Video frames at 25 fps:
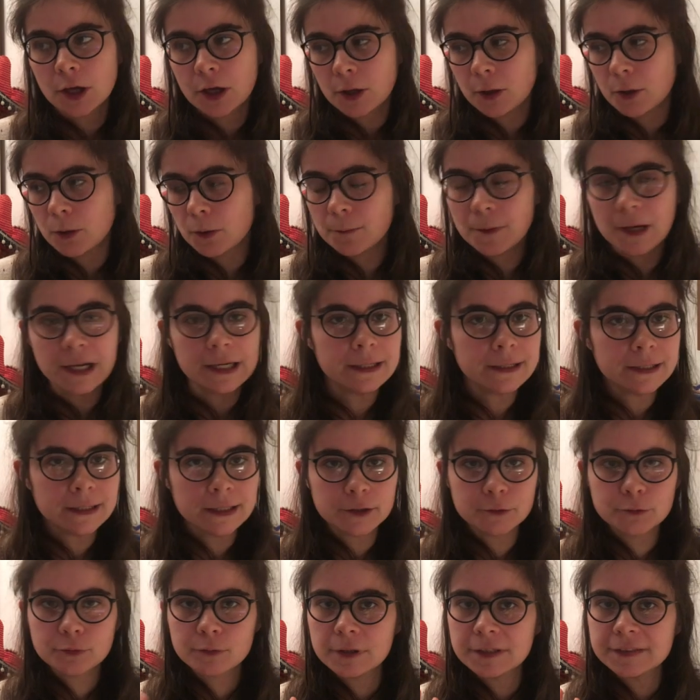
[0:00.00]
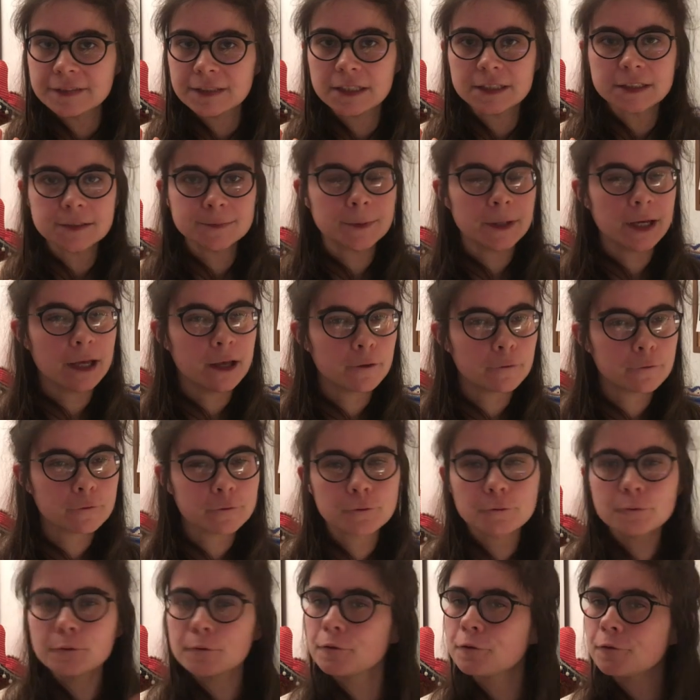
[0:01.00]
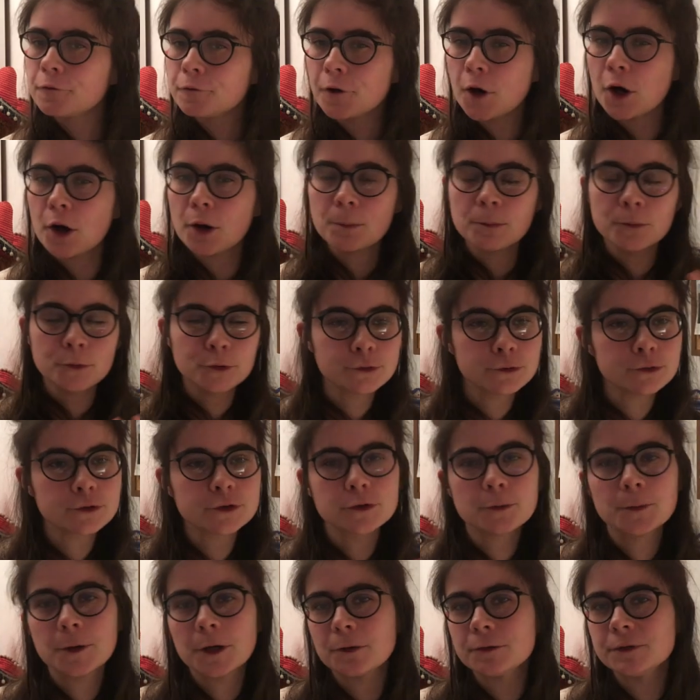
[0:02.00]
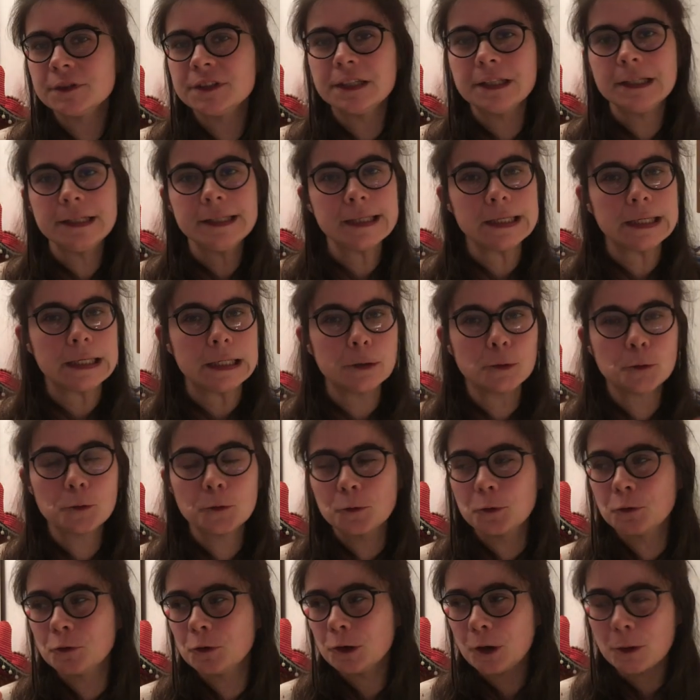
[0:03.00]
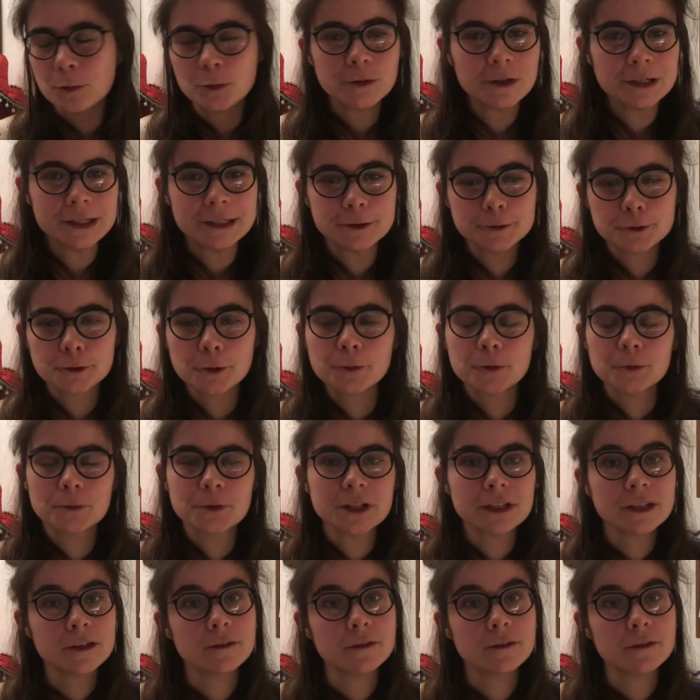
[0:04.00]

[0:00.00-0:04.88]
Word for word: euh, balayé tous les aspects fond, forme, modus operandi liés au club de lecture. Bon bien